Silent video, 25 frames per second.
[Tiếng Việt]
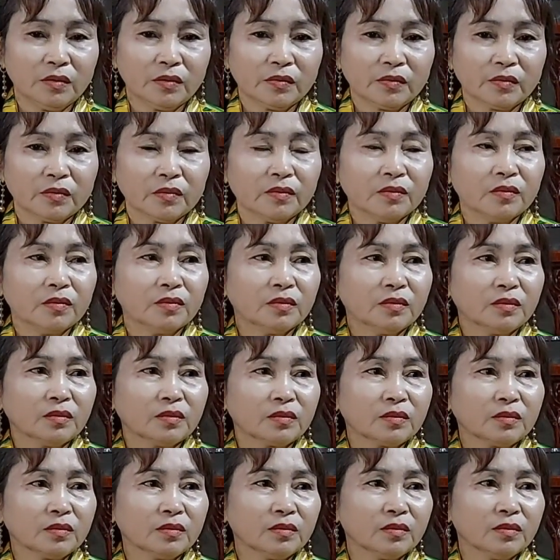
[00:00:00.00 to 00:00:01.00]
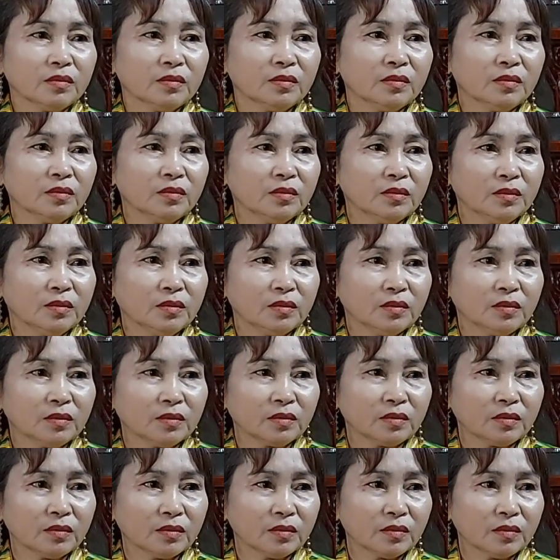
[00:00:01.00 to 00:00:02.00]
có hai cái bài
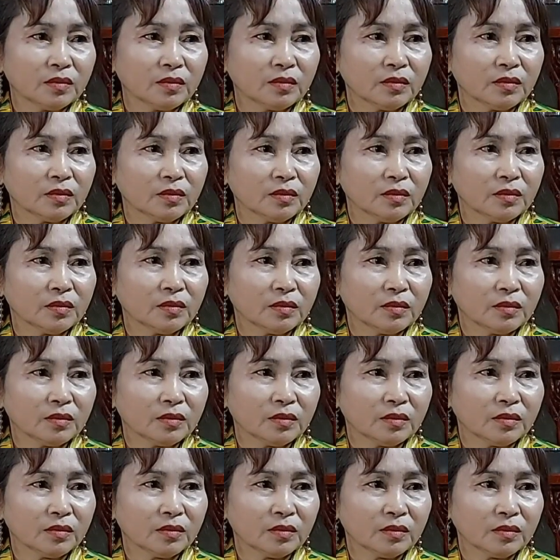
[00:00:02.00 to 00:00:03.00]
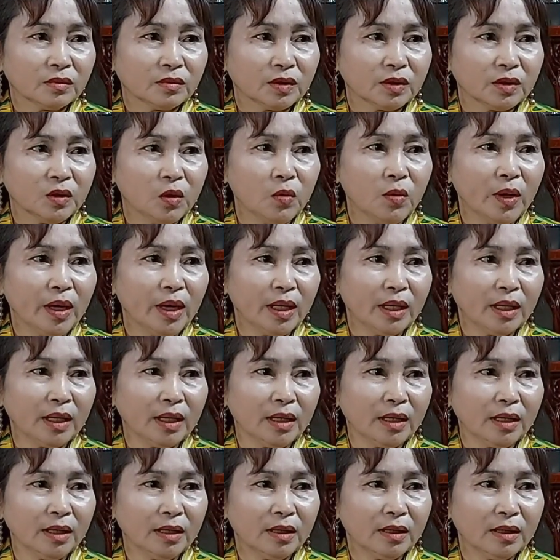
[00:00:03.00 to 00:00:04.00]
kinh cúng của bên của quyền
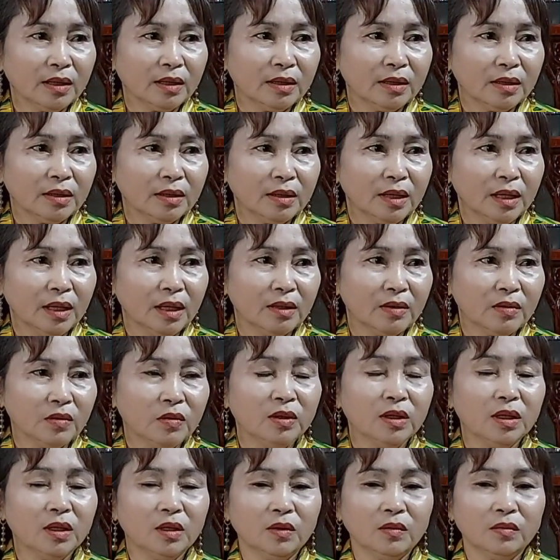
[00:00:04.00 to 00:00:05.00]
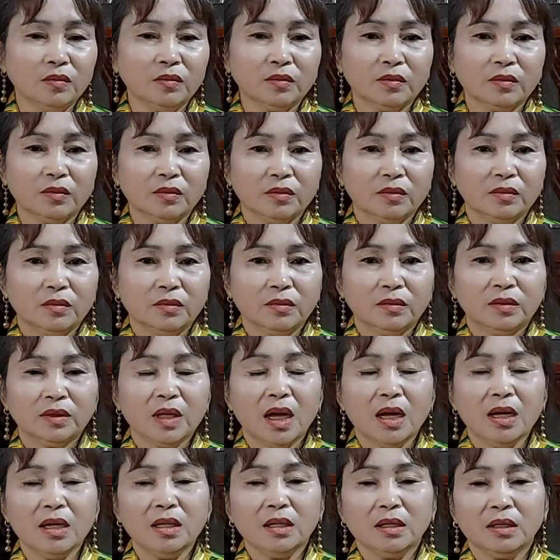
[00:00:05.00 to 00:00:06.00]
Chí Tôn á, Chí Tôn chỉ học
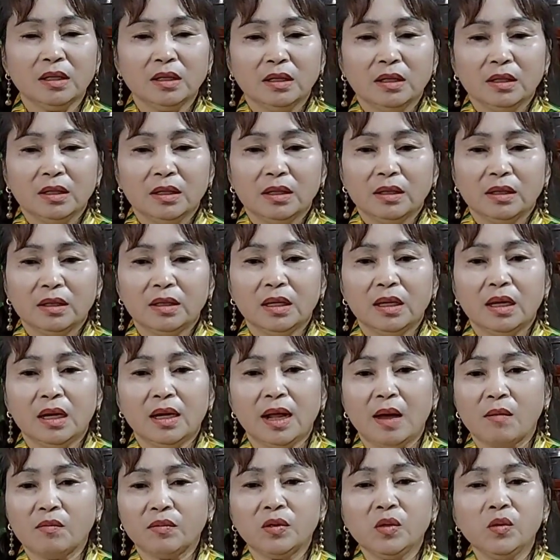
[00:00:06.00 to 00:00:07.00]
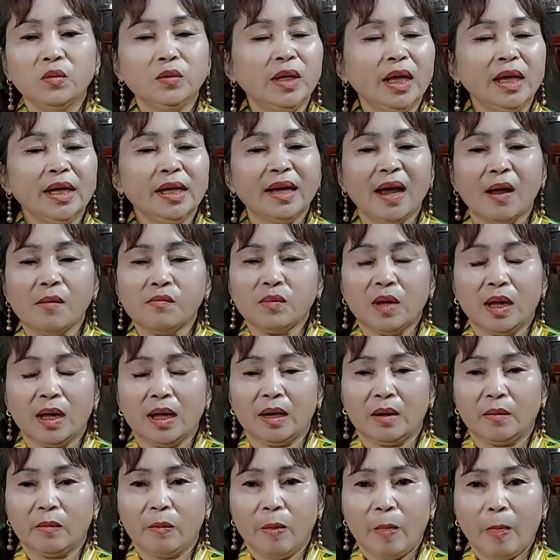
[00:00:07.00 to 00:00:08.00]
đó để thuộc, cho nên học Du Di không
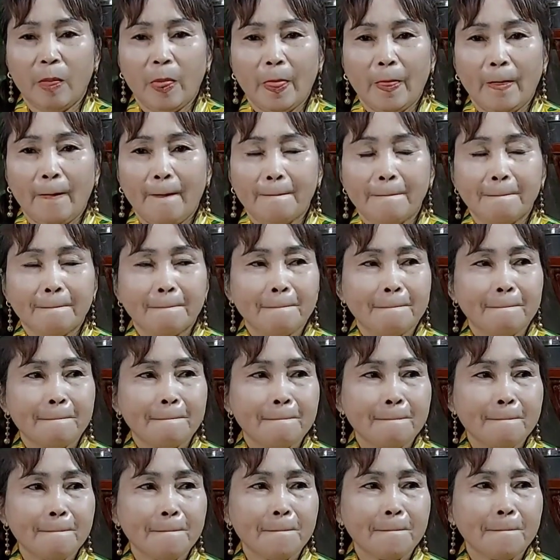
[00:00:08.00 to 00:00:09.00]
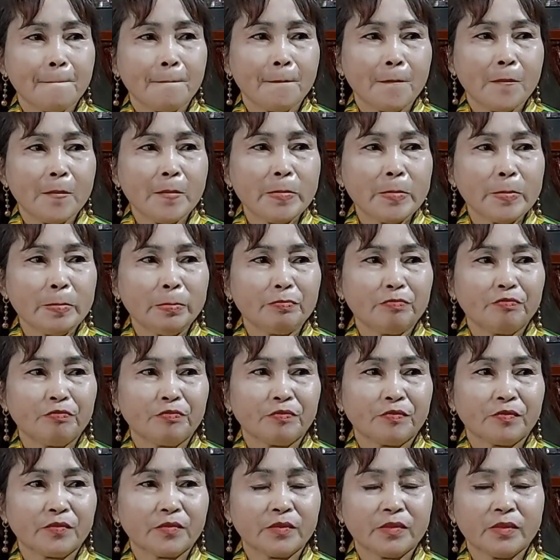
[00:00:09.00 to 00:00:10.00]
à, còn nhiều là bên Du Di
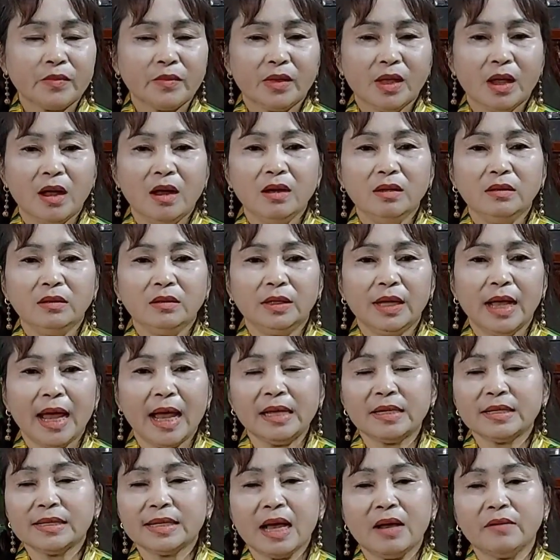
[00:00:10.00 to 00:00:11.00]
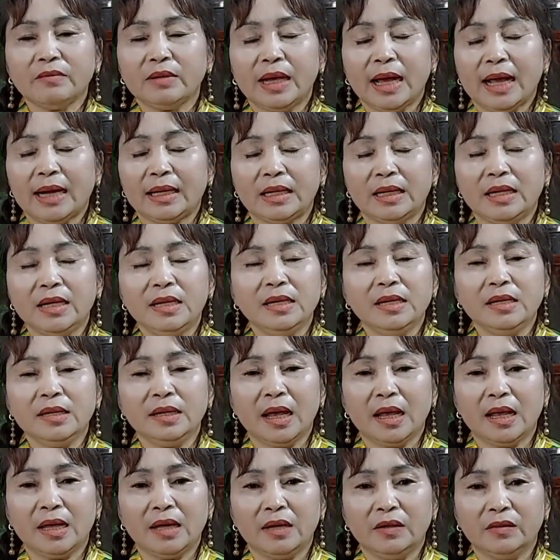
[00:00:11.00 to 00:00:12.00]
dạy sao thì hành y
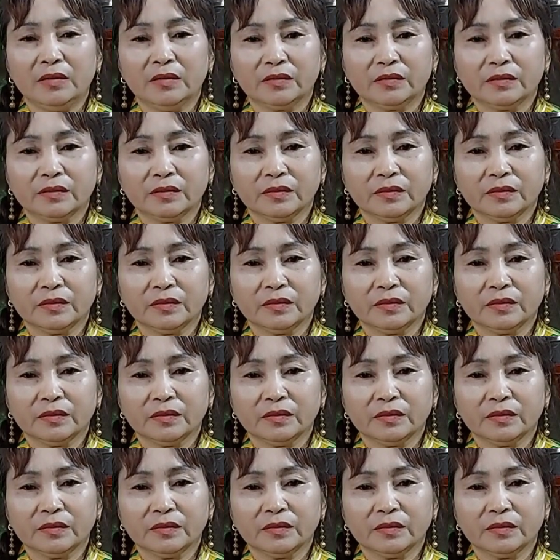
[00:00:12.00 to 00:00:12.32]
như vậy.